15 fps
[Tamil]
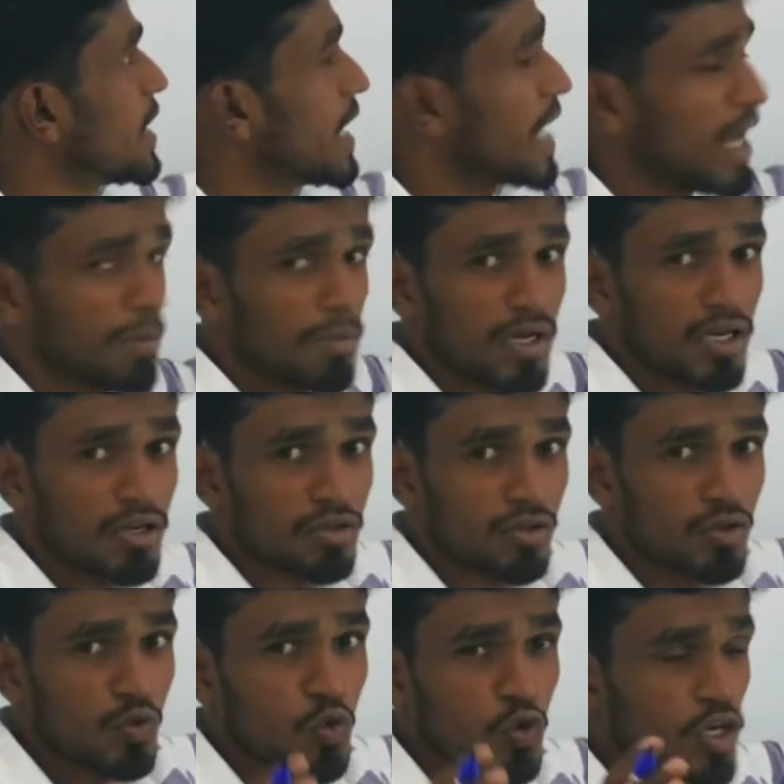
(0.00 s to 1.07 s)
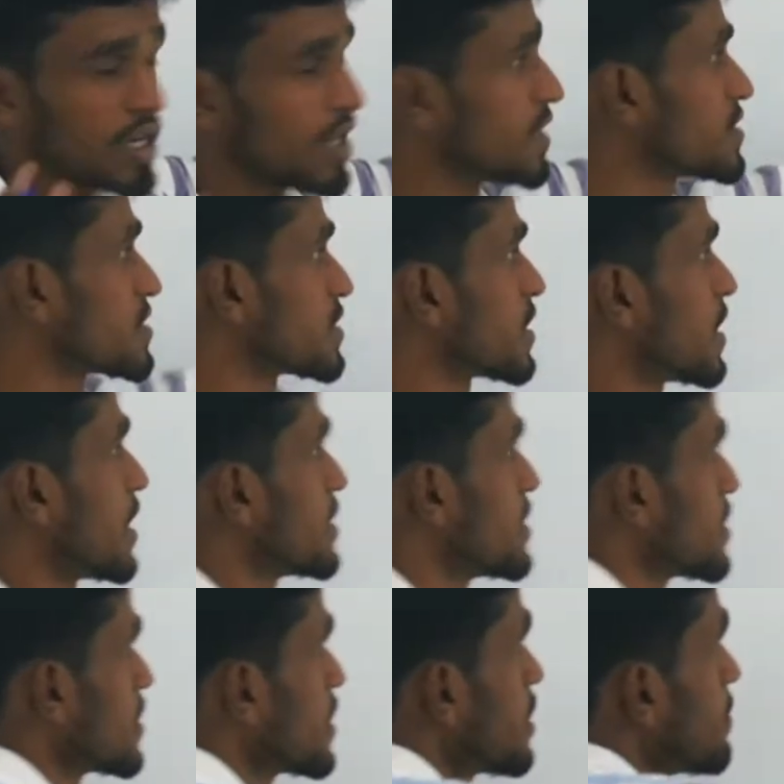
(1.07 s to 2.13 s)
லேம்டாங்கிறது வந்து ஒரு கான்ஸ்டன்ட்
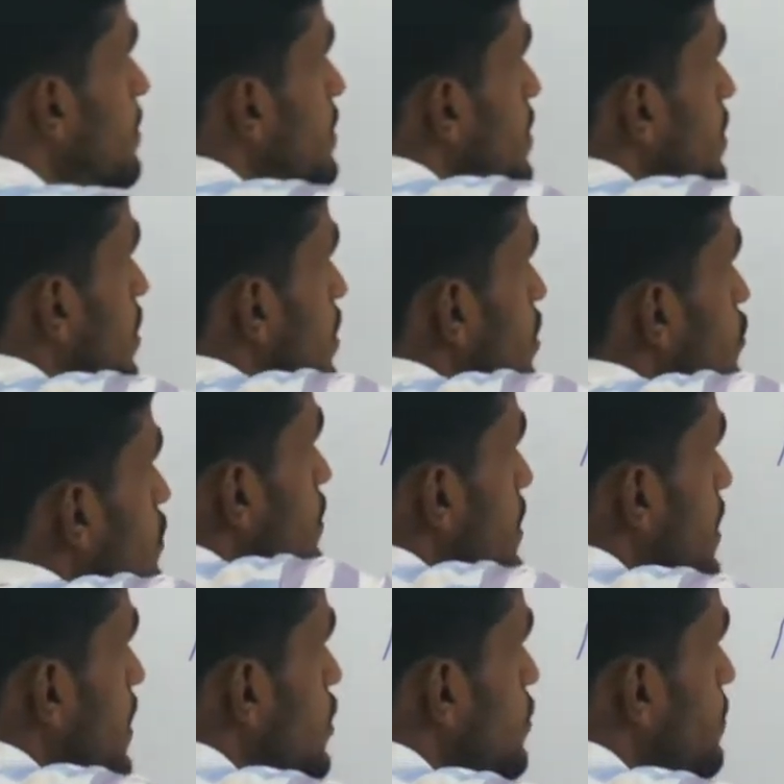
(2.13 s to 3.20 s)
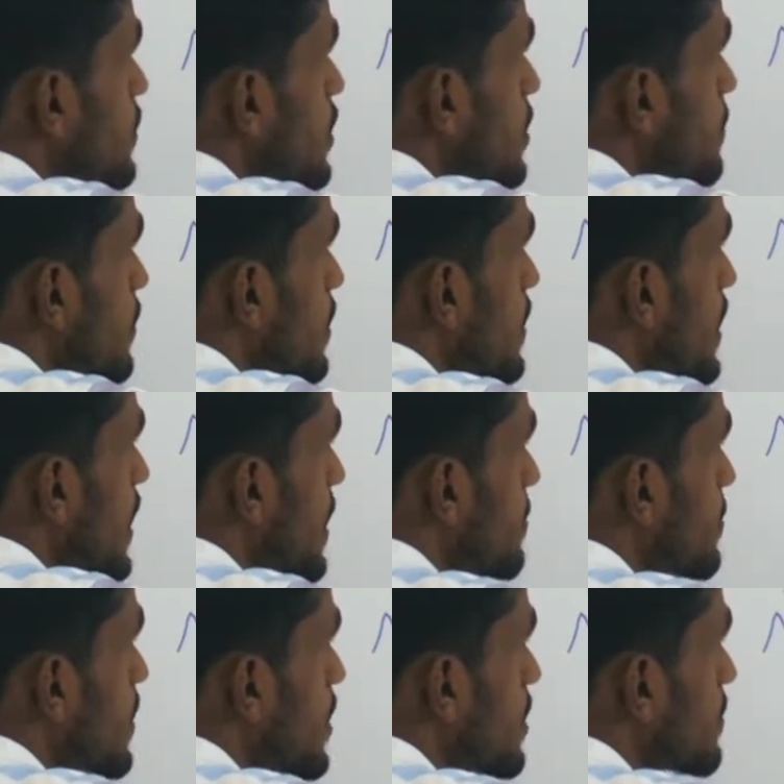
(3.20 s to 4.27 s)
அதுதான் நம்ம இந்த காணொலியில் கண்டுபிடிக்க போகிறோம்
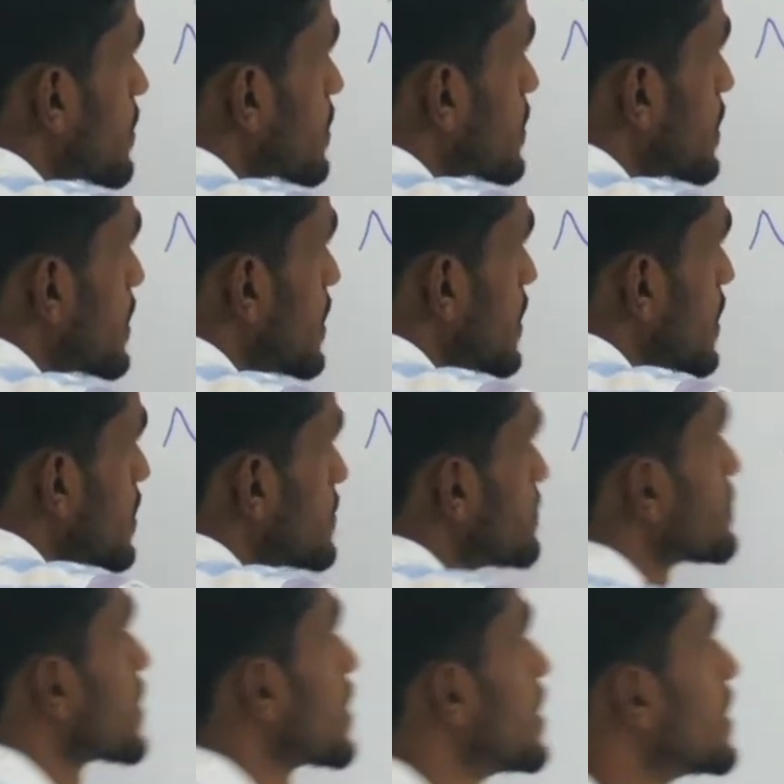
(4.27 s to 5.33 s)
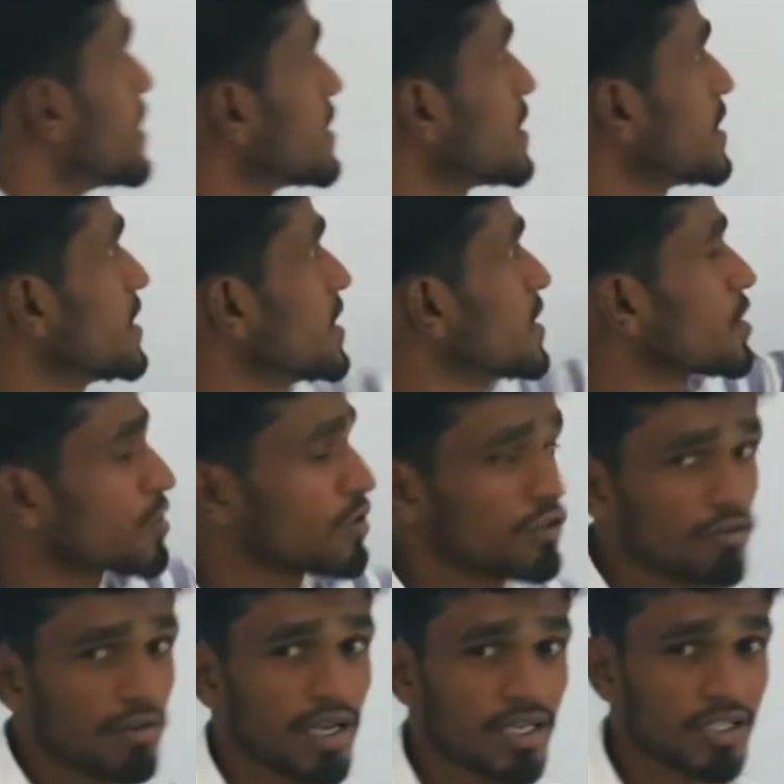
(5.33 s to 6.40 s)
லேம்டா நமக்கு தெரியாது டீங்கிறது
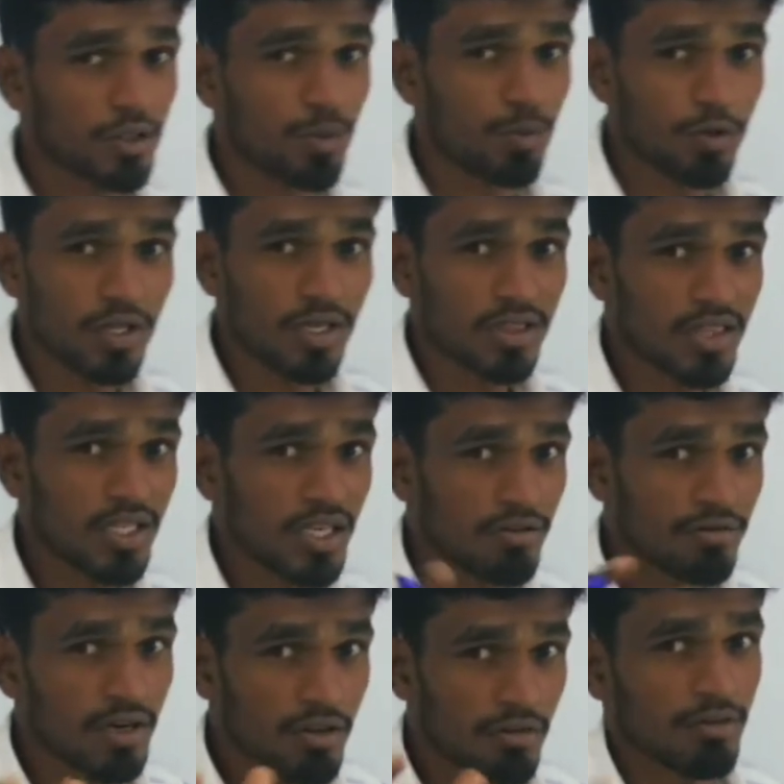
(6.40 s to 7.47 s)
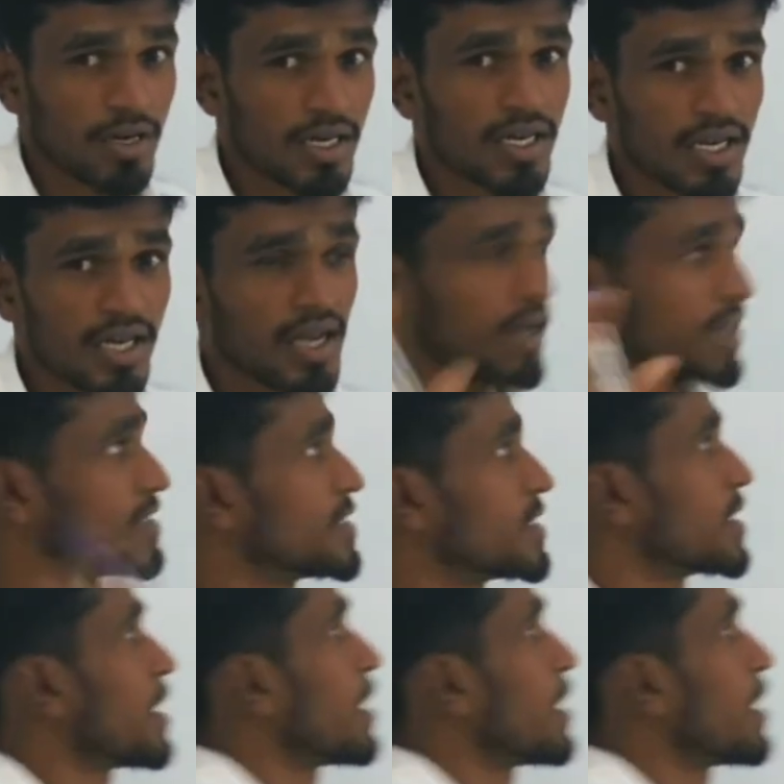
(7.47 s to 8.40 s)
வந்து வயசு புதைத்து எவ்வளோ வருடங்கள் ஆச்சு